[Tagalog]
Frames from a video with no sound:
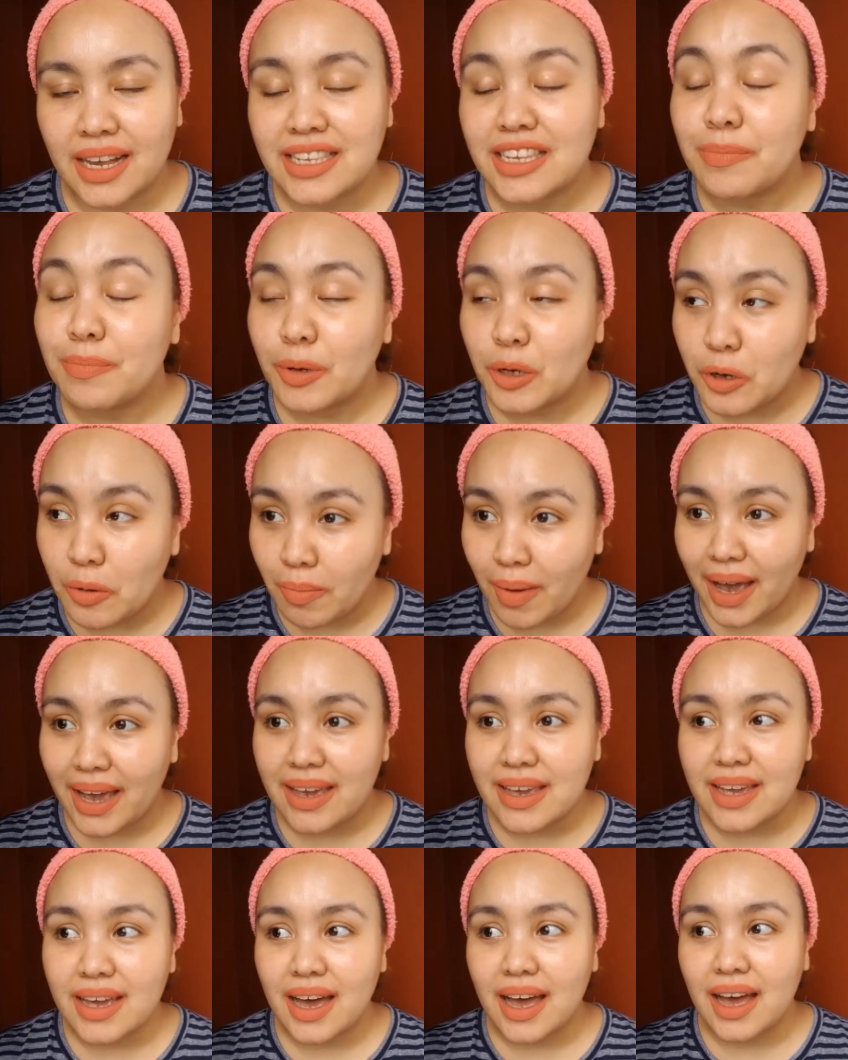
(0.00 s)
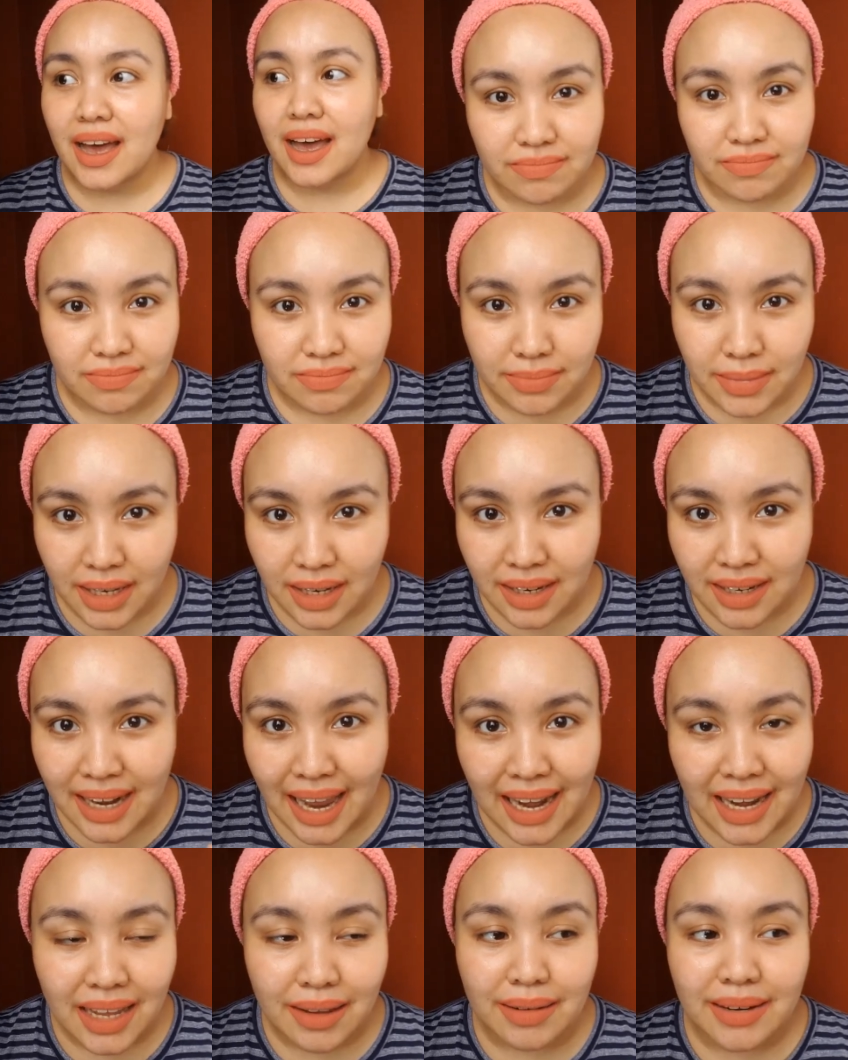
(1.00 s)
kasi pag kumain ka,
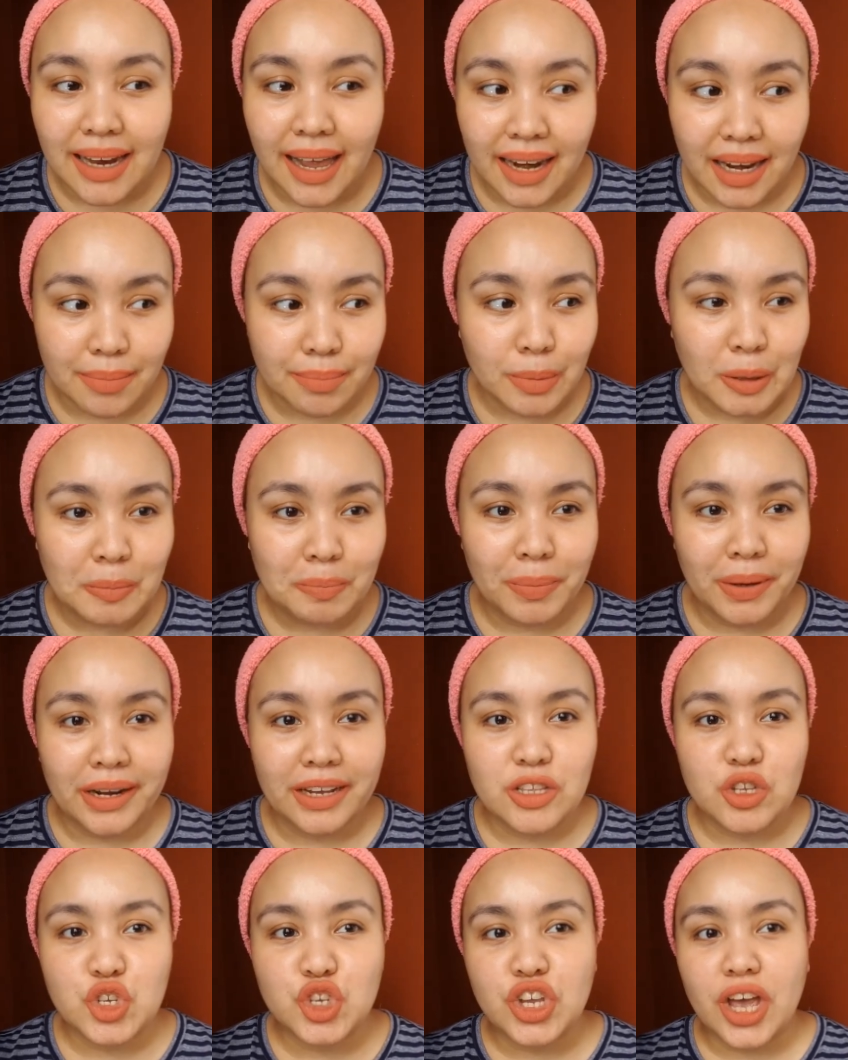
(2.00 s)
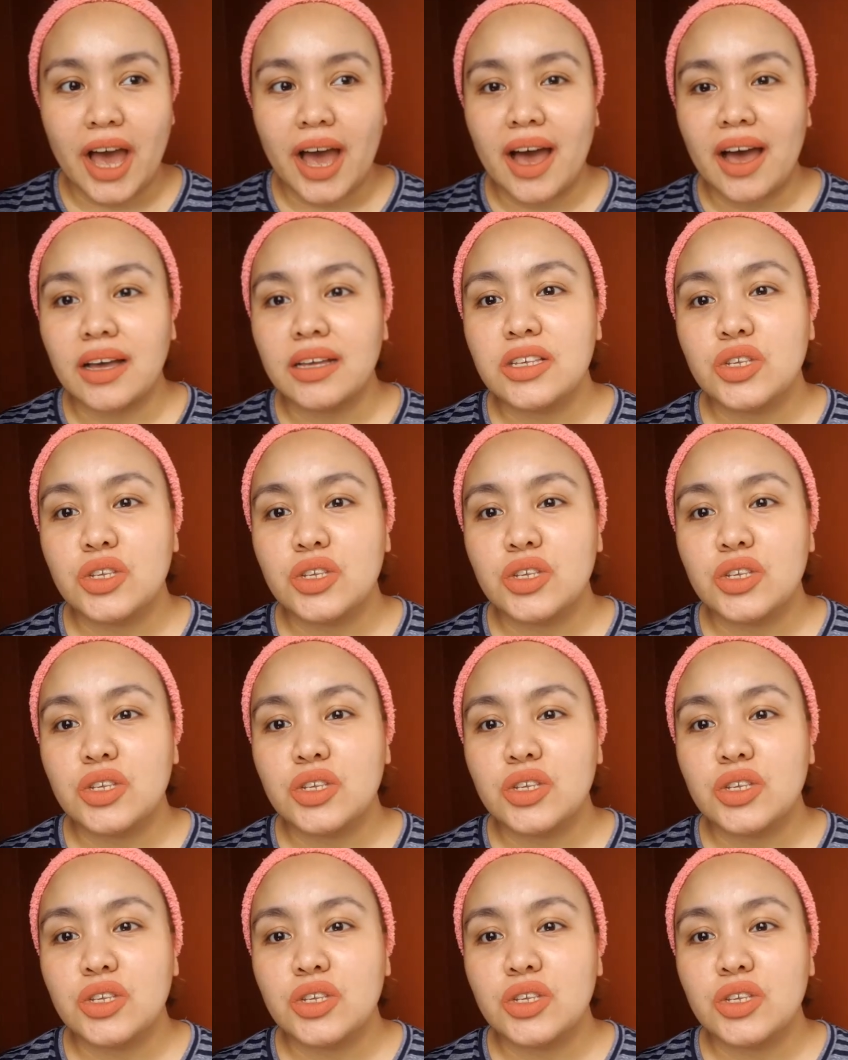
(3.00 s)
maglalambot pa rin siya.